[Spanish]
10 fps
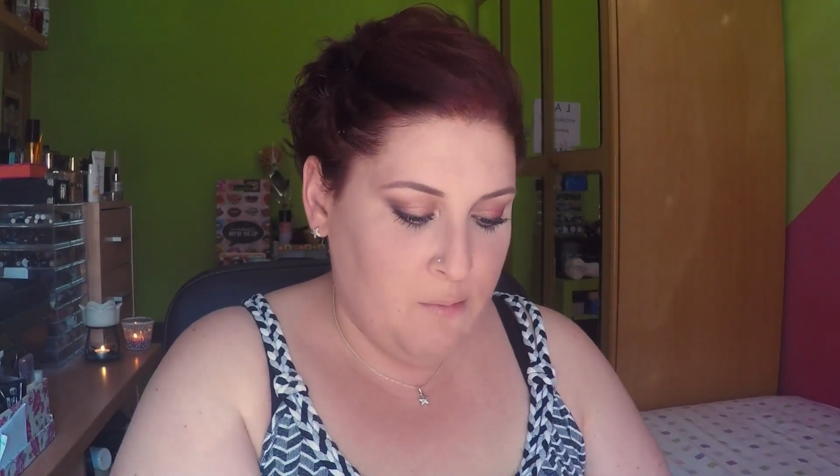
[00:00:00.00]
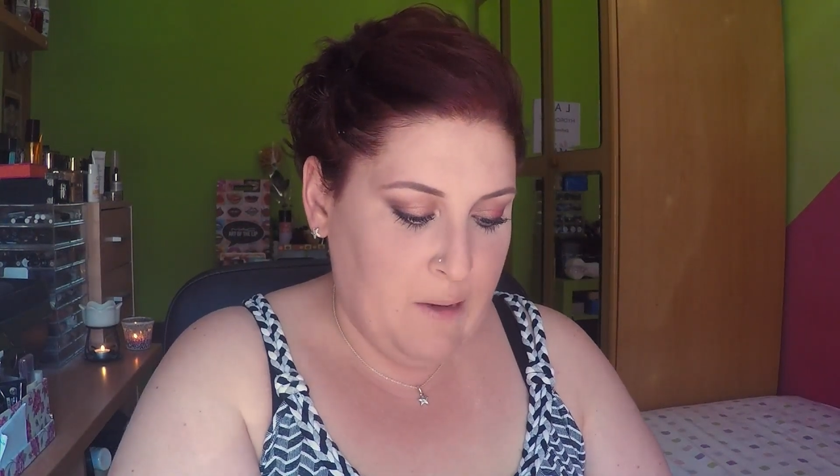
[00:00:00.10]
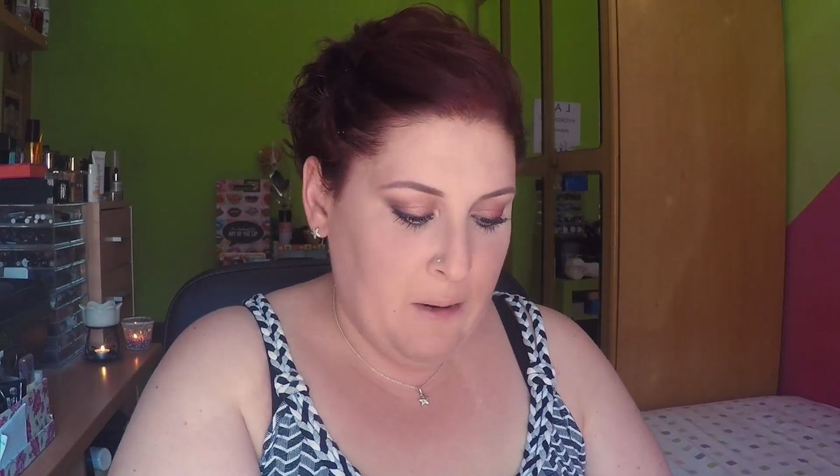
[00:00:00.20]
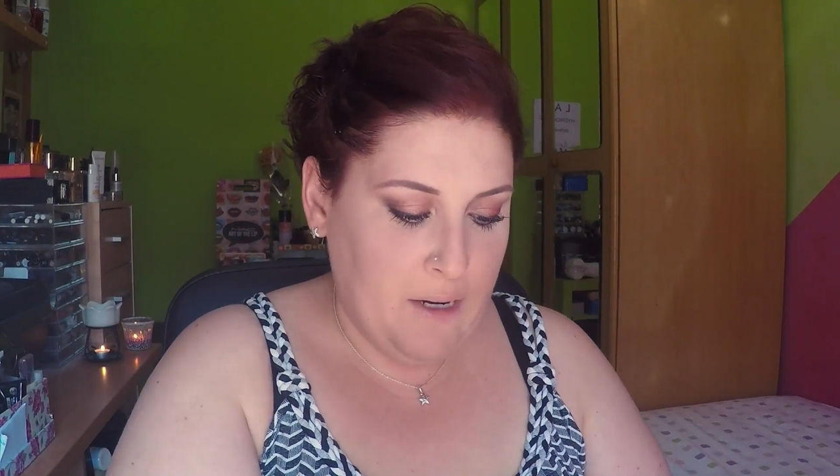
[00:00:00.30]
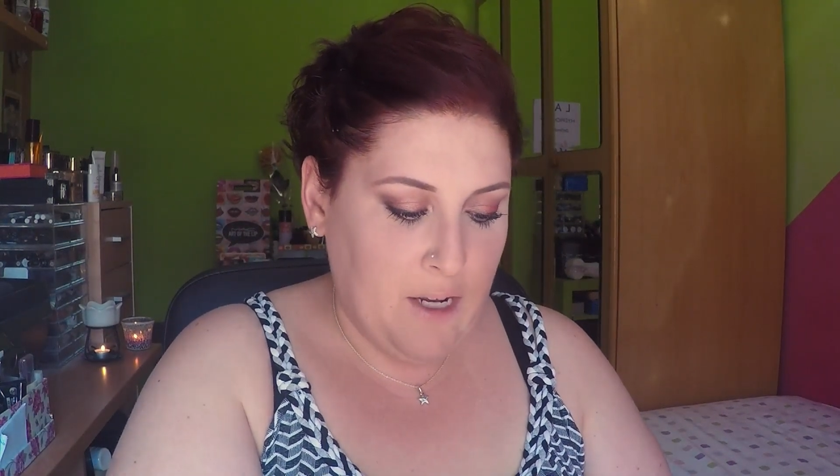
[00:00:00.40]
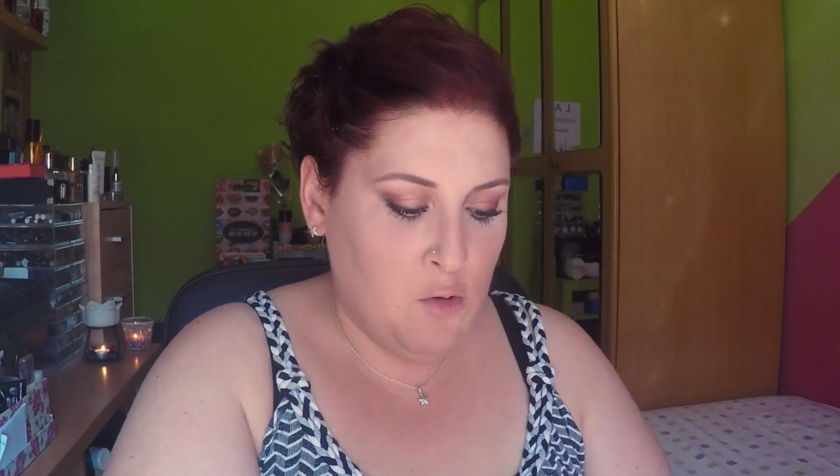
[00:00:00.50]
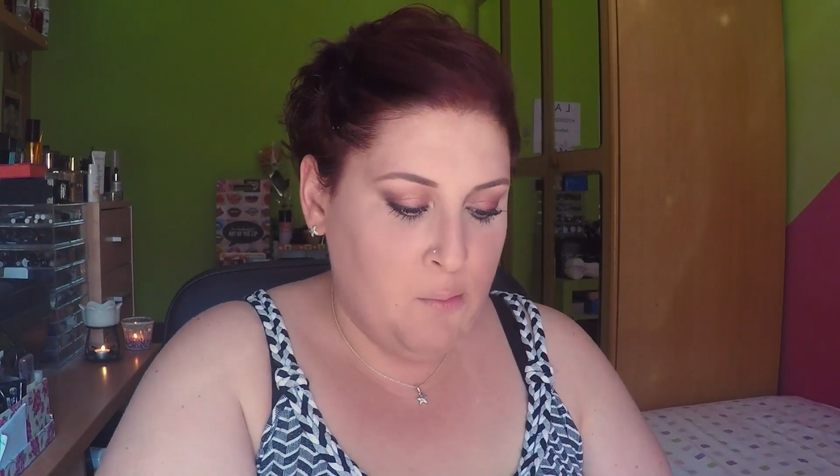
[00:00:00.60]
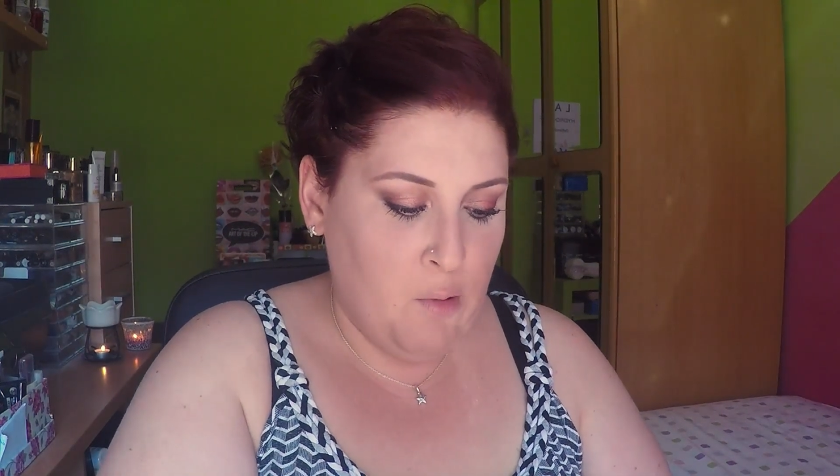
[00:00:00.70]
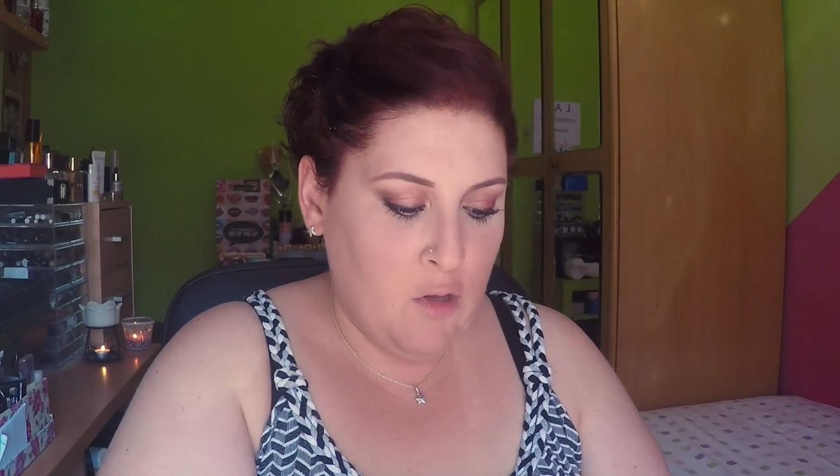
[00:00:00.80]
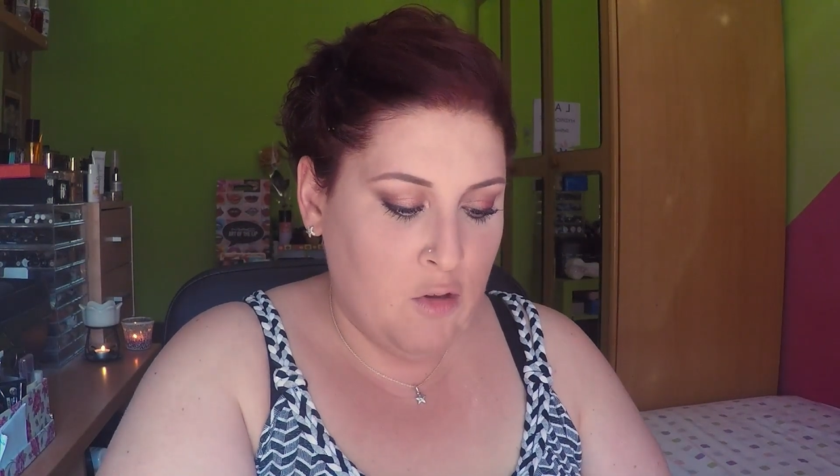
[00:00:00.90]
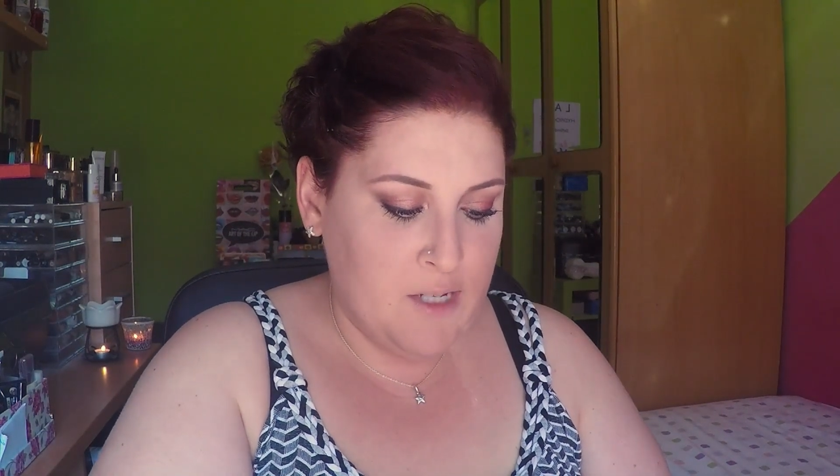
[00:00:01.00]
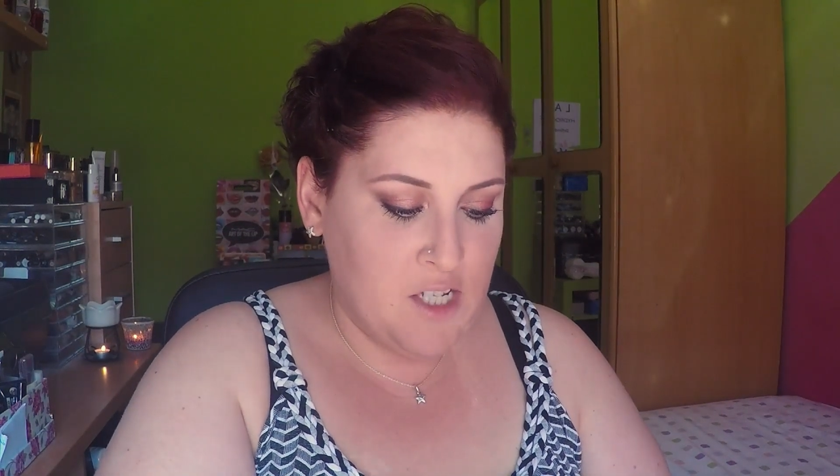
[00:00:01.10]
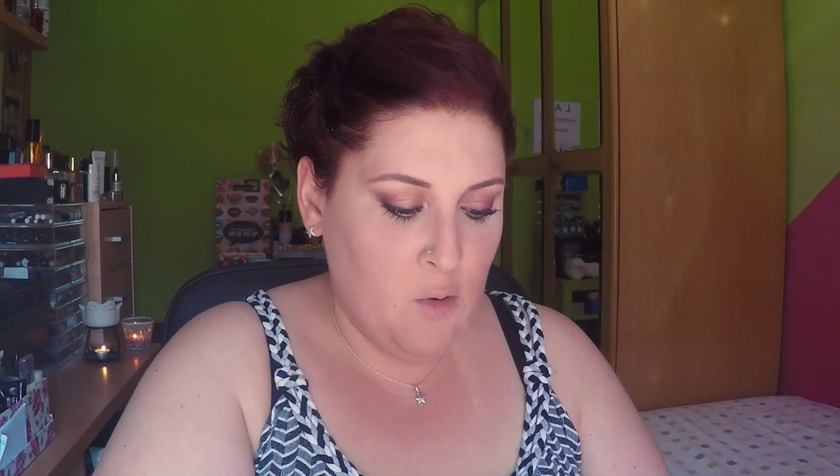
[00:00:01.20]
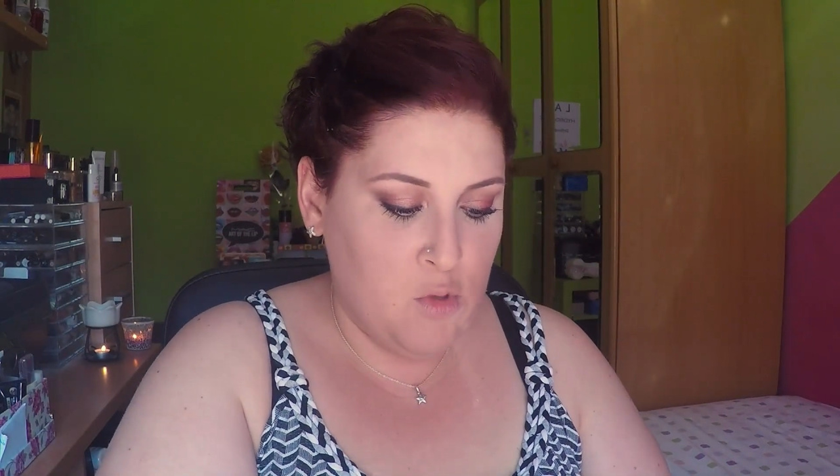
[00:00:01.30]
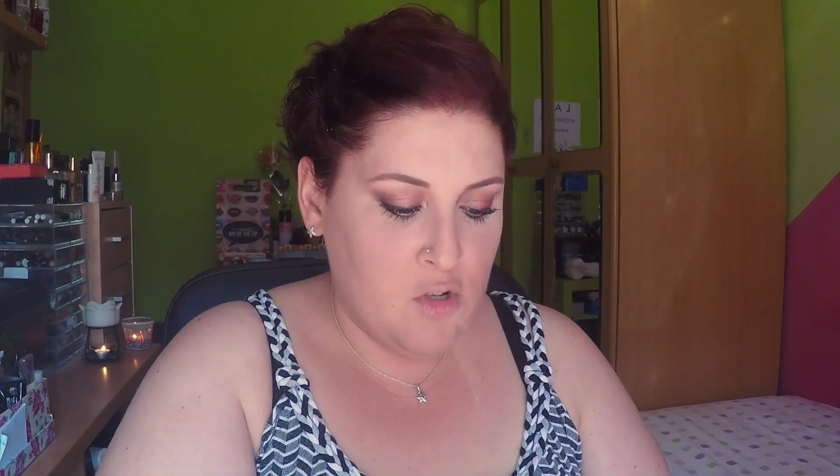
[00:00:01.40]
para marcar un poquito más
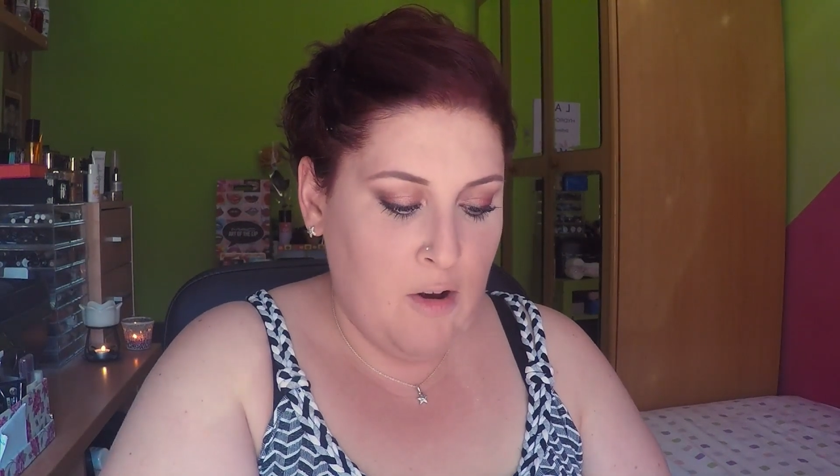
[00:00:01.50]
el hueso